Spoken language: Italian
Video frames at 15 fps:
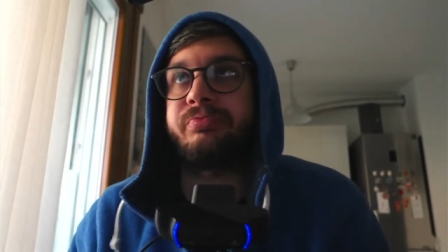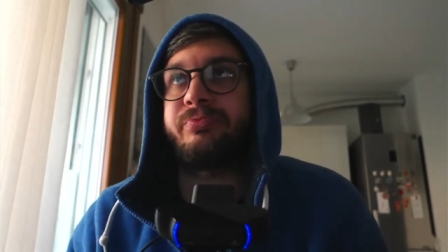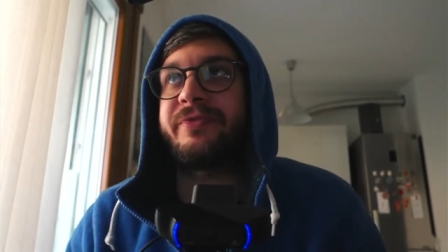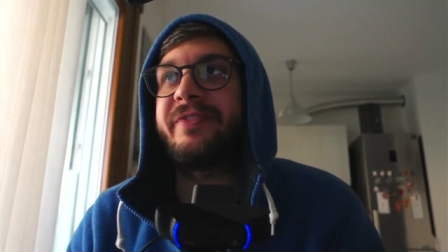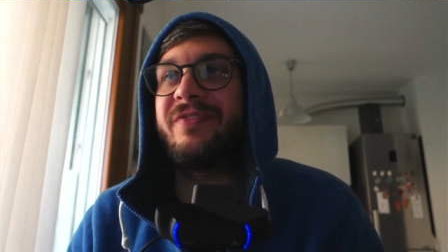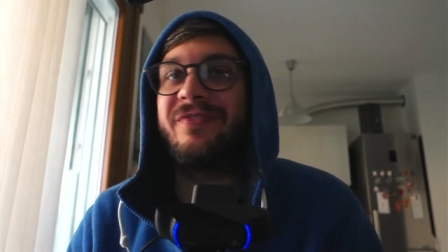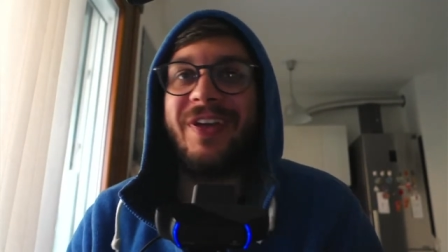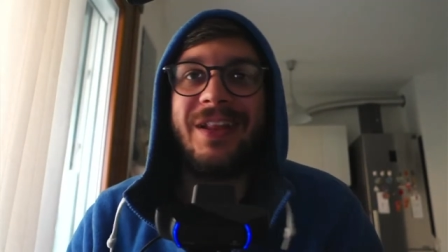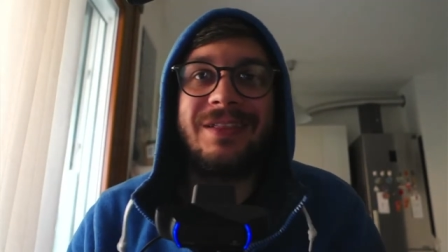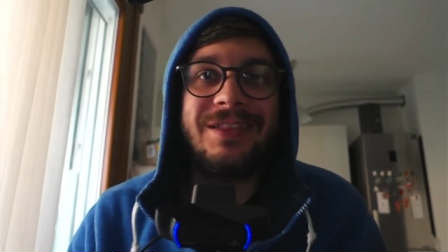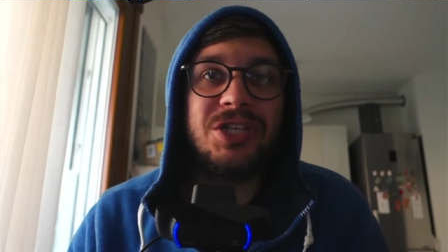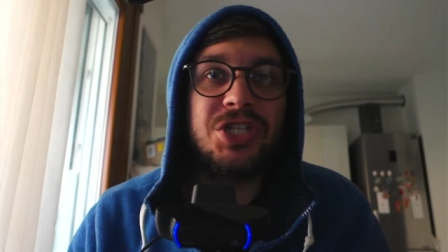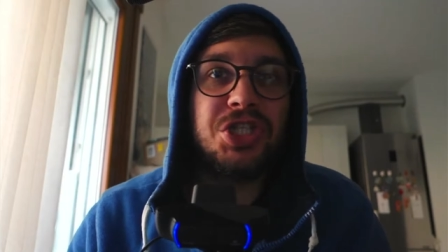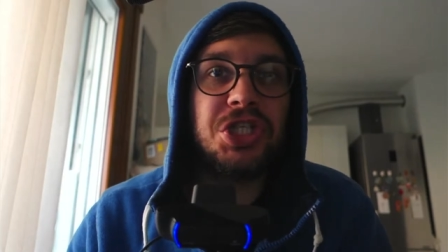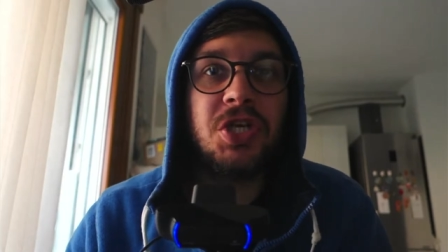
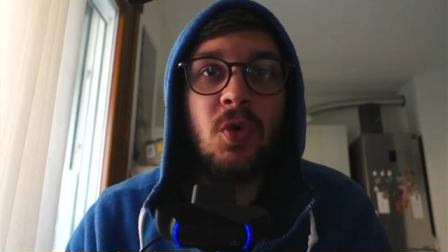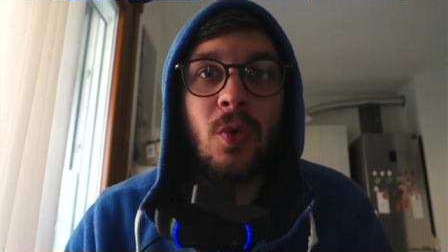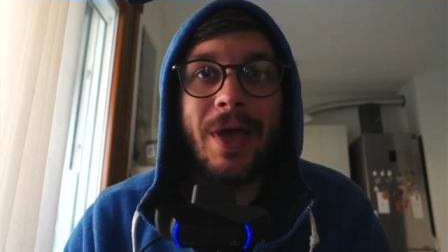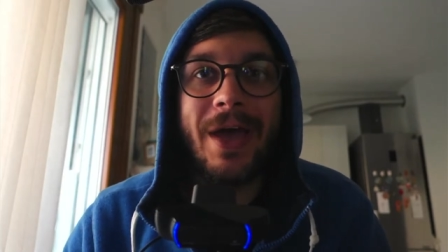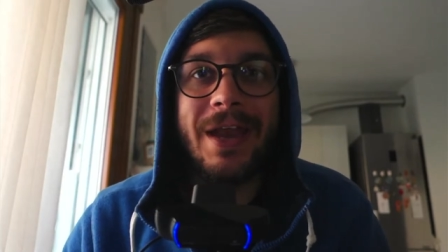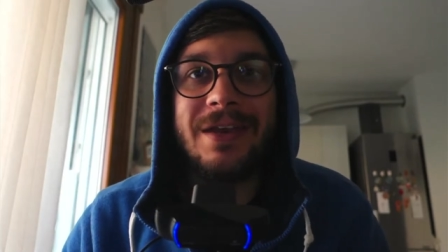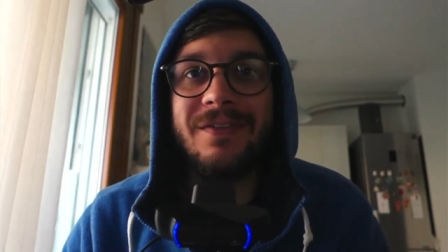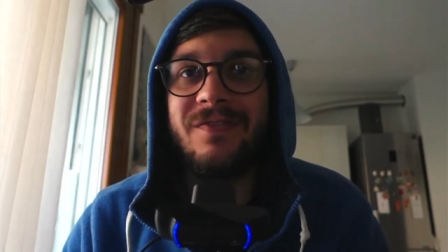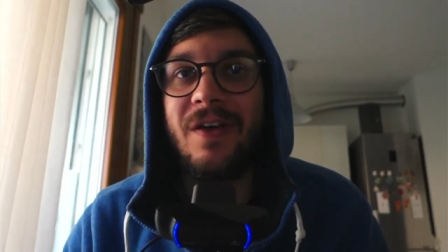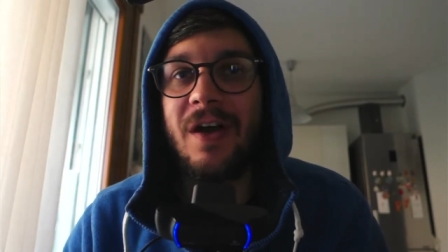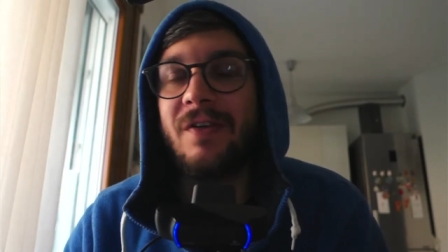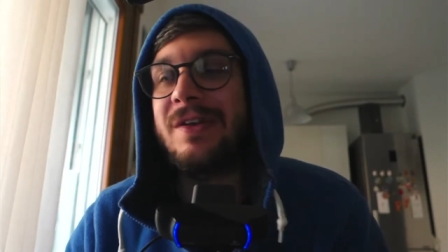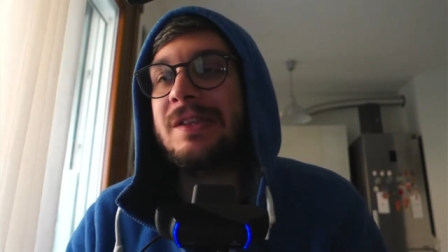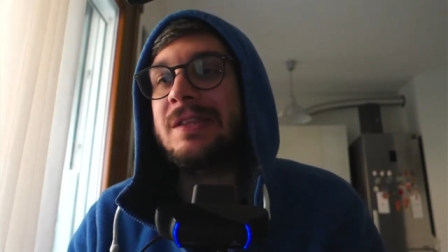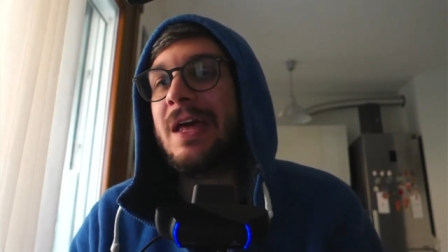25 anni fa,
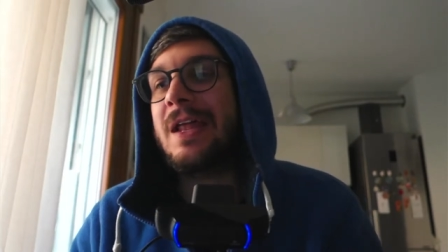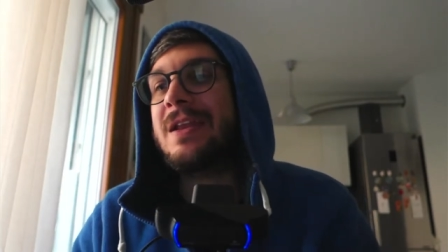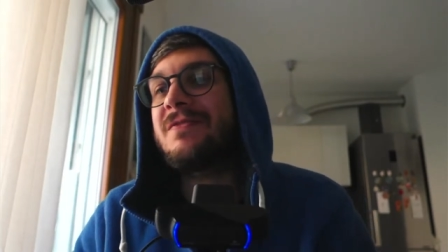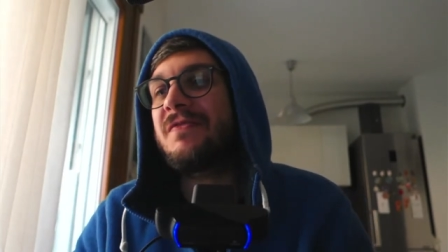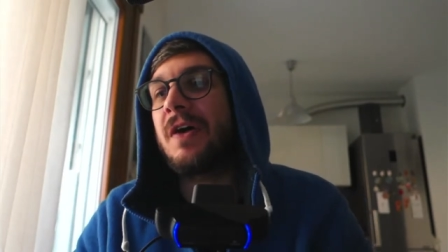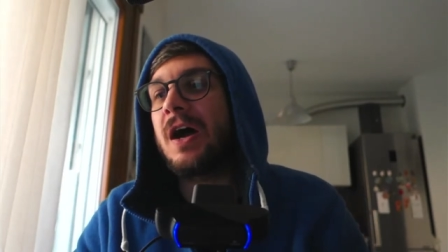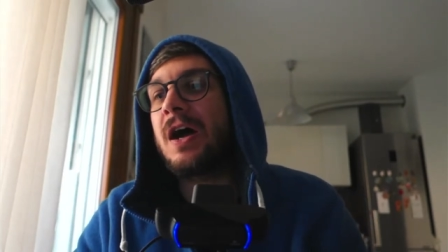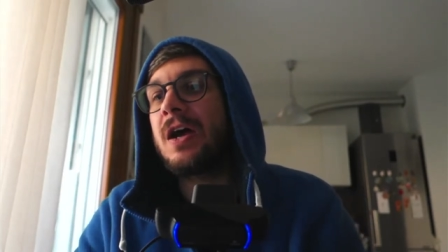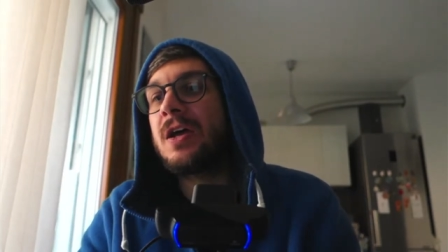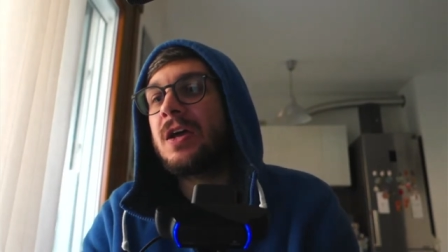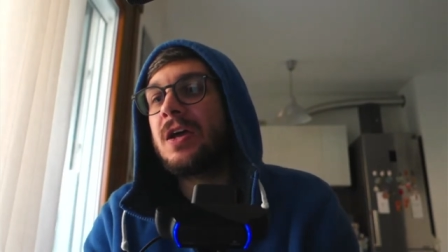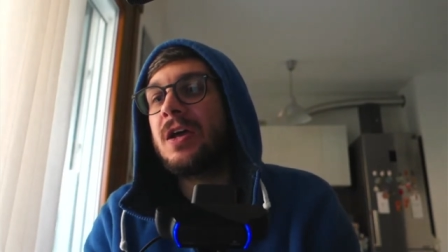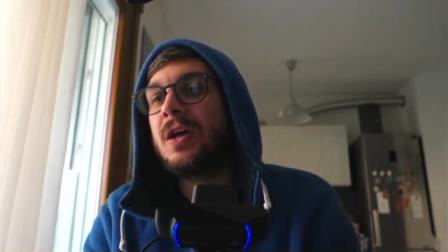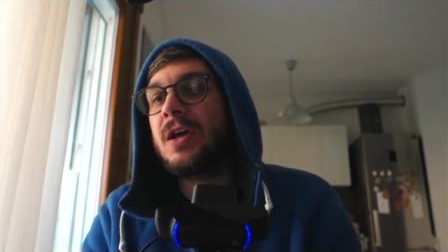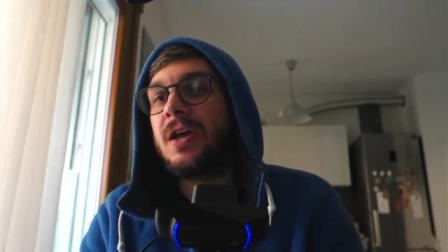20 anni fa,
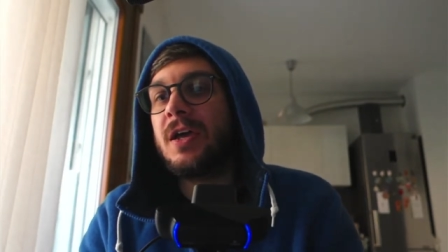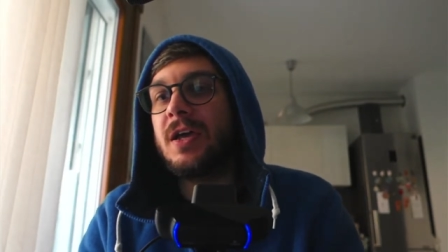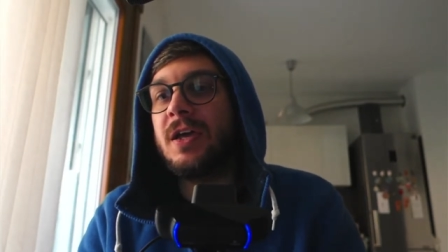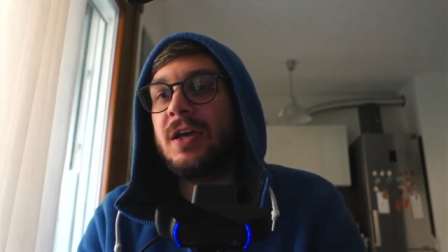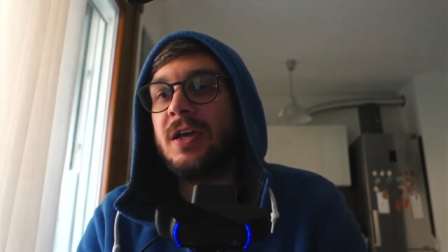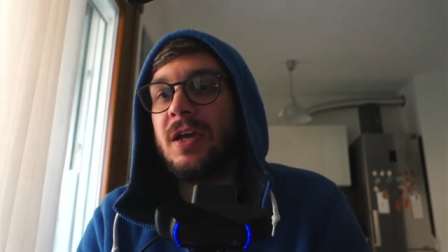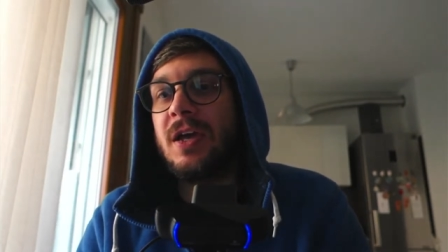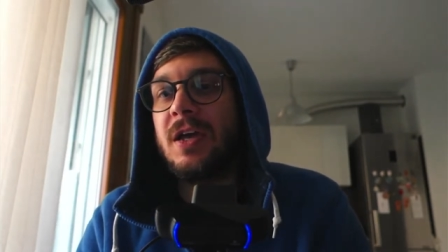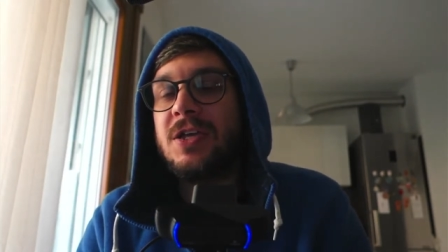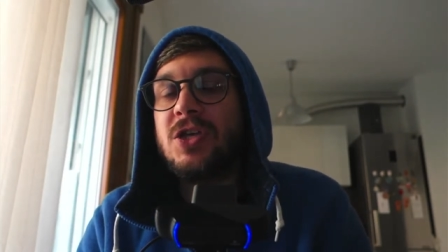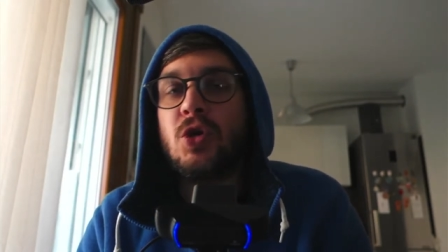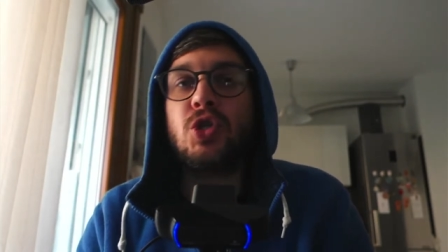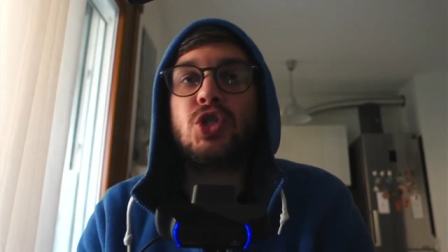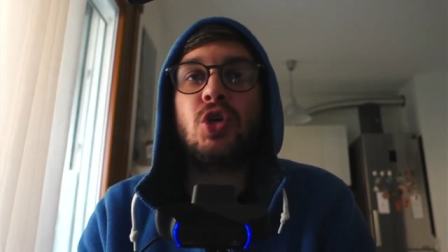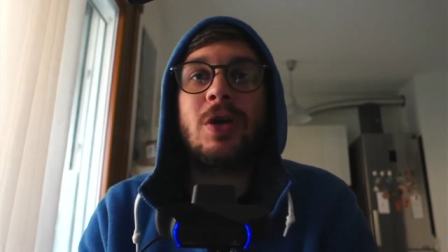eh,
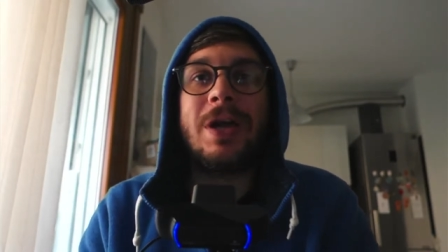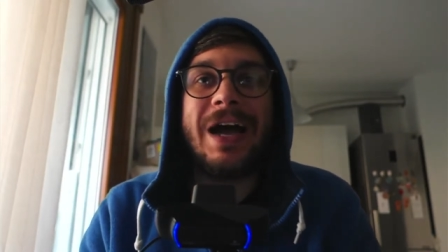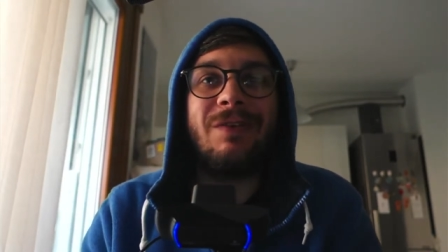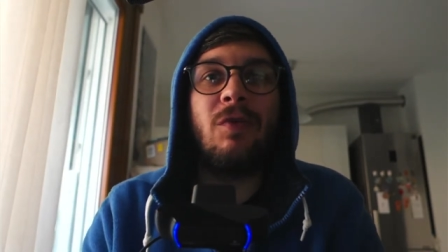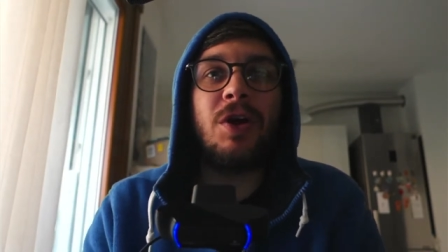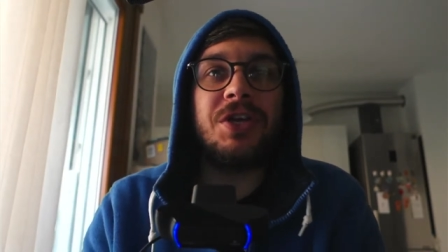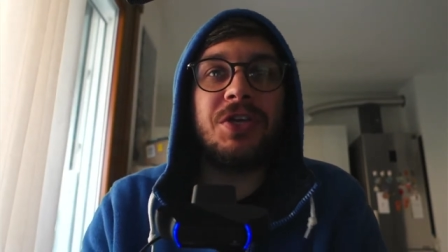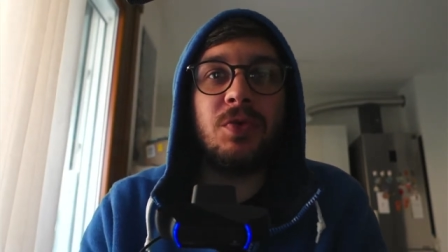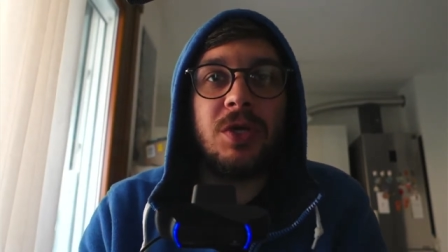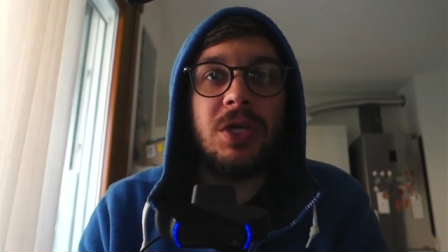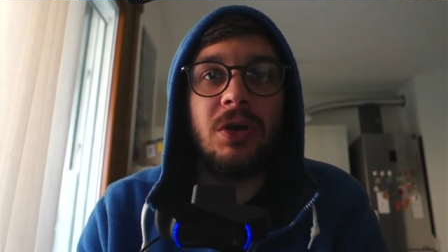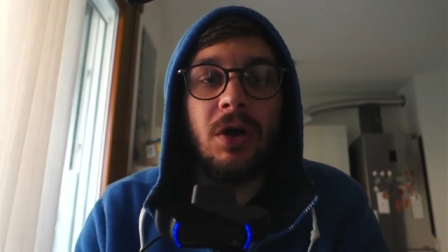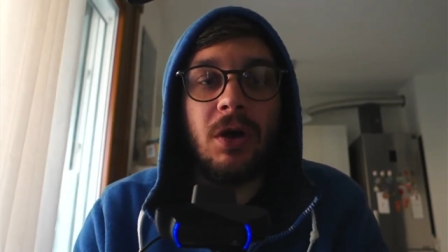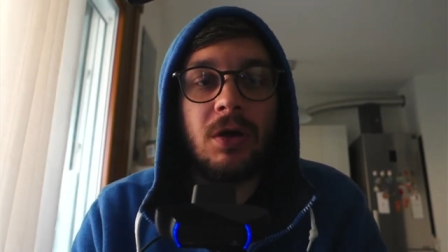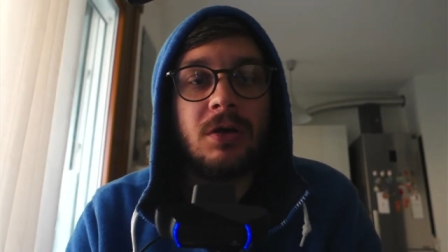io giocavo a
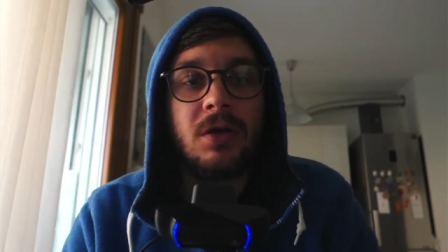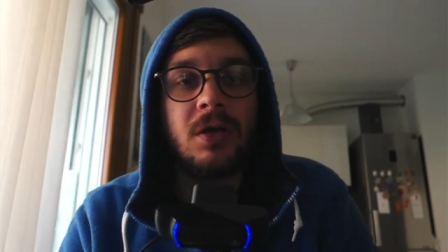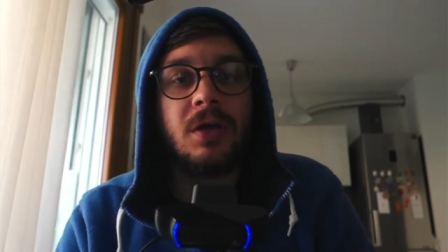Yu-Gi-Oh!